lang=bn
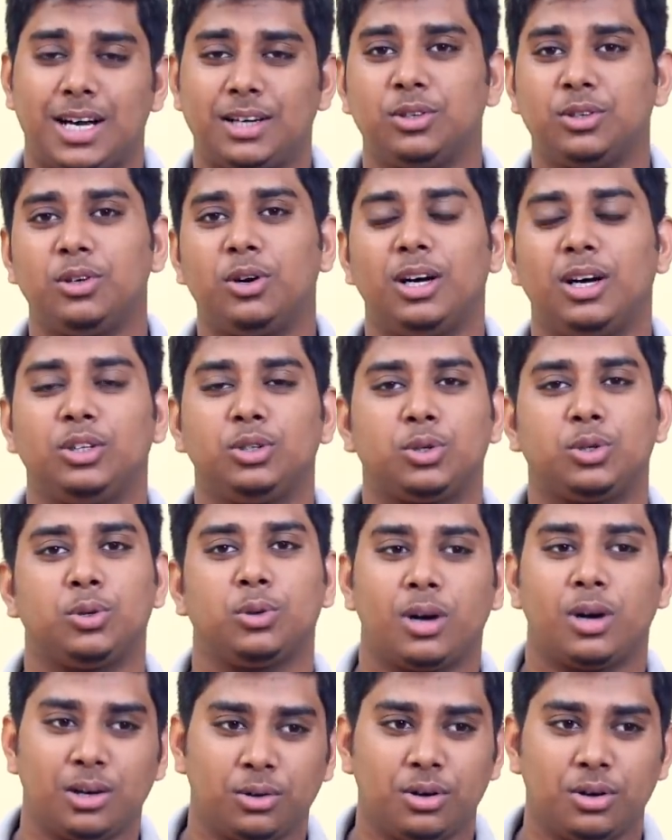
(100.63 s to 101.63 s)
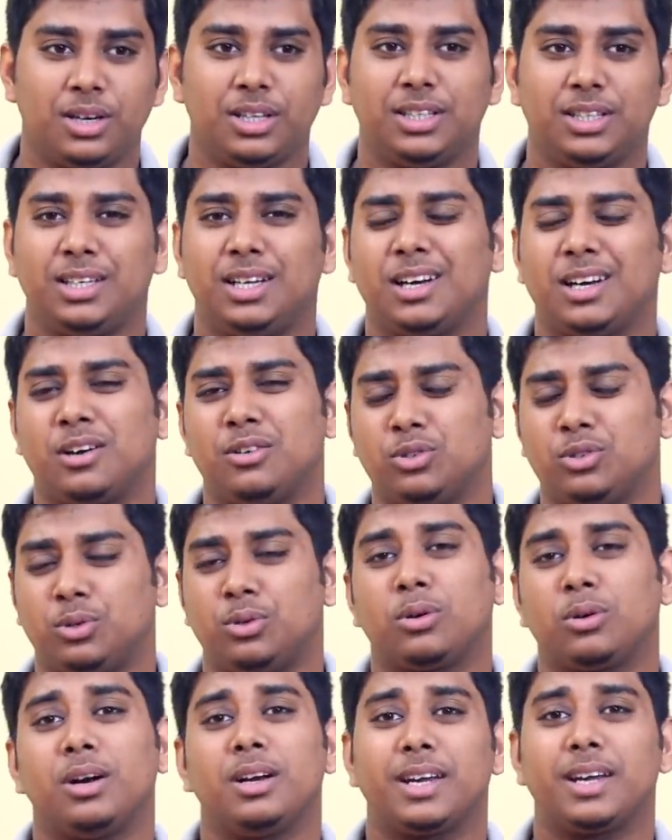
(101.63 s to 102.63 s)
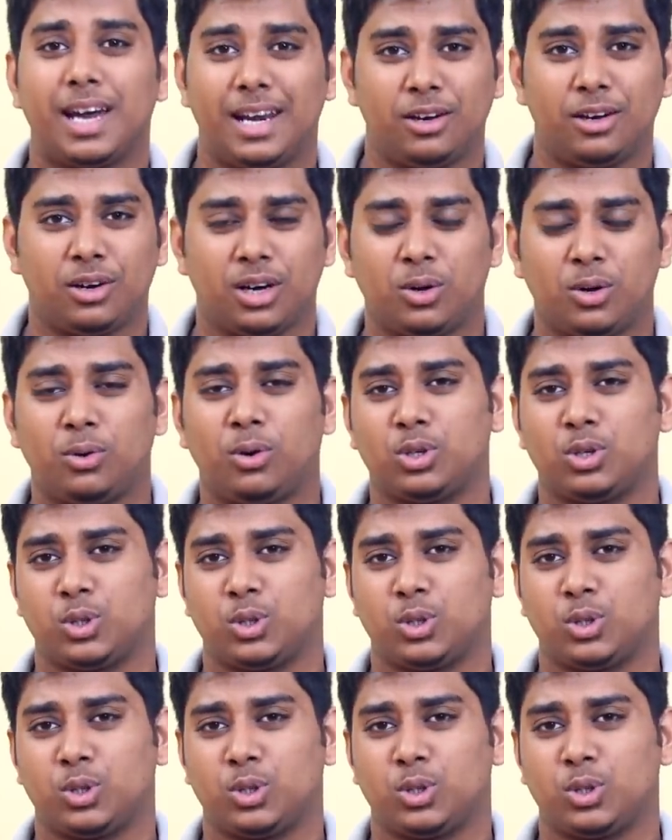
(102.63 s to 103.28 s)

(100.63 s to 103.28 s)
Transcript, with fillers: যার জন্য হয়তো ছোটো কয়েনগুলো নিতে চায় না কারণ ছোটো কয়েন ক্যারি করাও